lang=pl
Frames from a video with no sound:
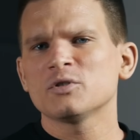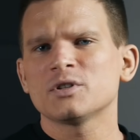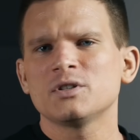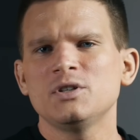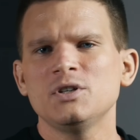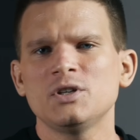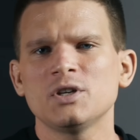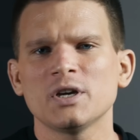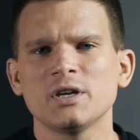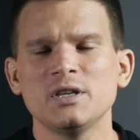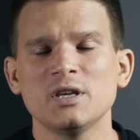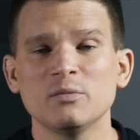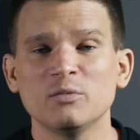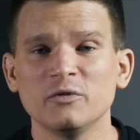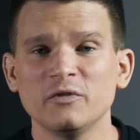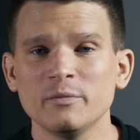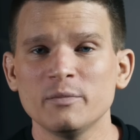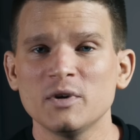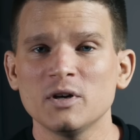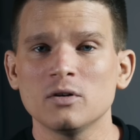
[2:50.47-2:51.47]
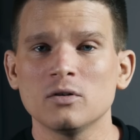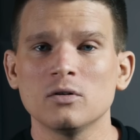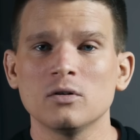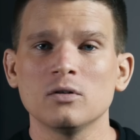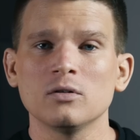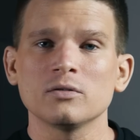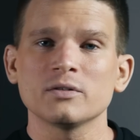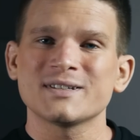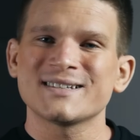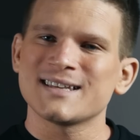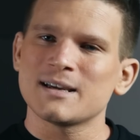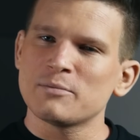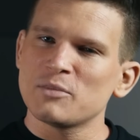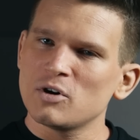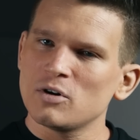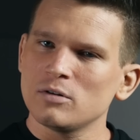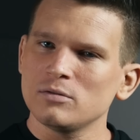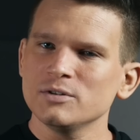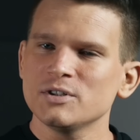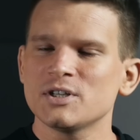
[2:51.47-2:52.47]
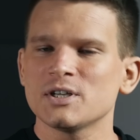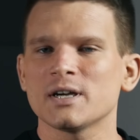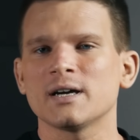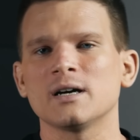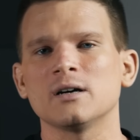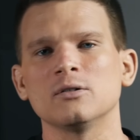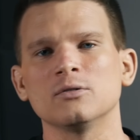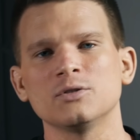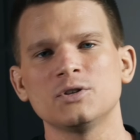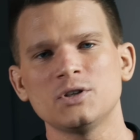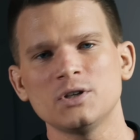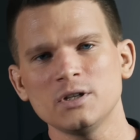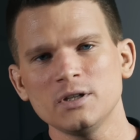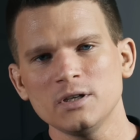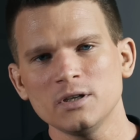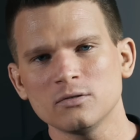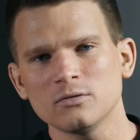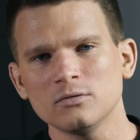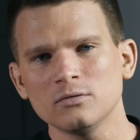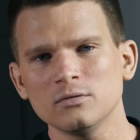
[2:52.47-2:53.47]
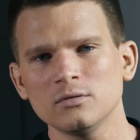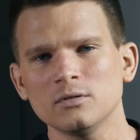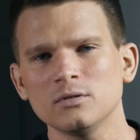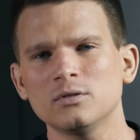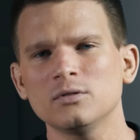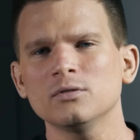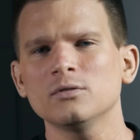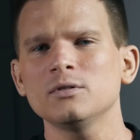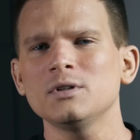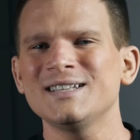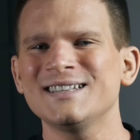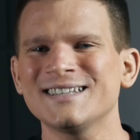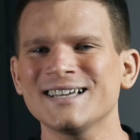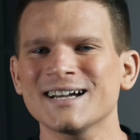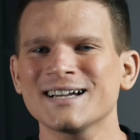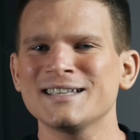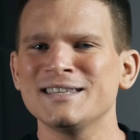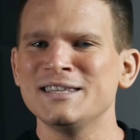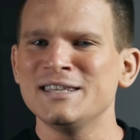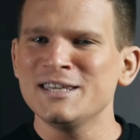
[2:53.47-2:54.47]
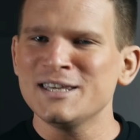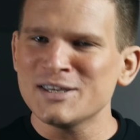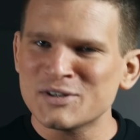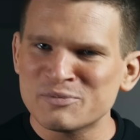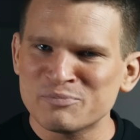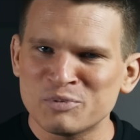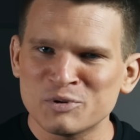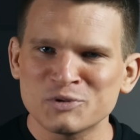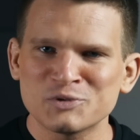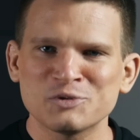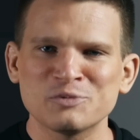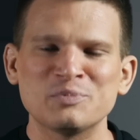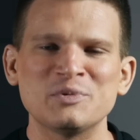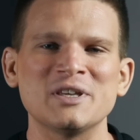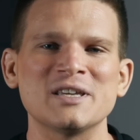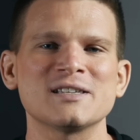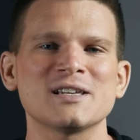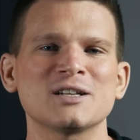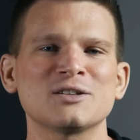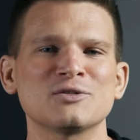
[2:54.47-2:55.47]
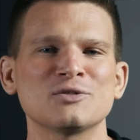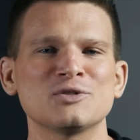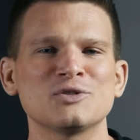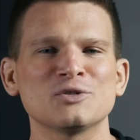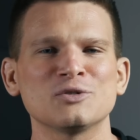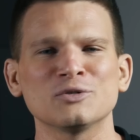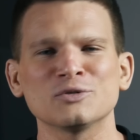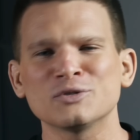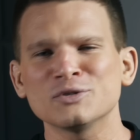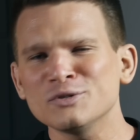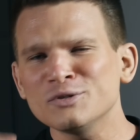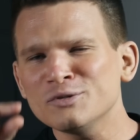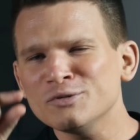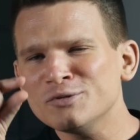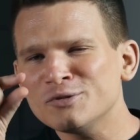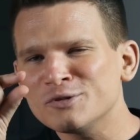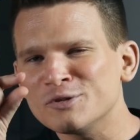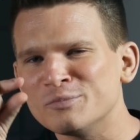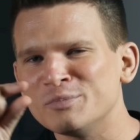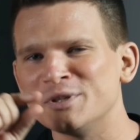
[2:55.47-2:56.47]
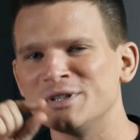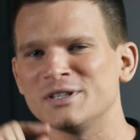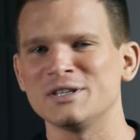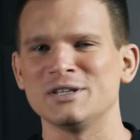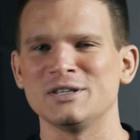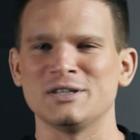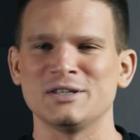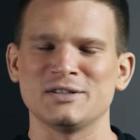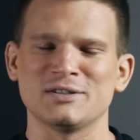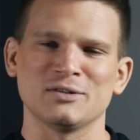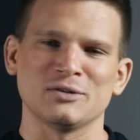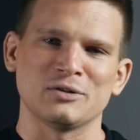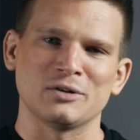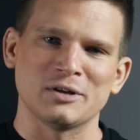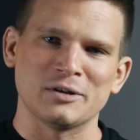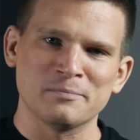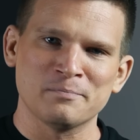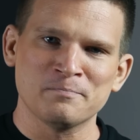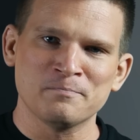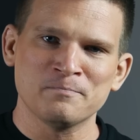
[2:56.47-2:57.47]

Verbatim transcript: że dzisiaj nie mówimy o samochodzie, a o silniku, to i tak nie sposób nie zacząć od odrobinki historii.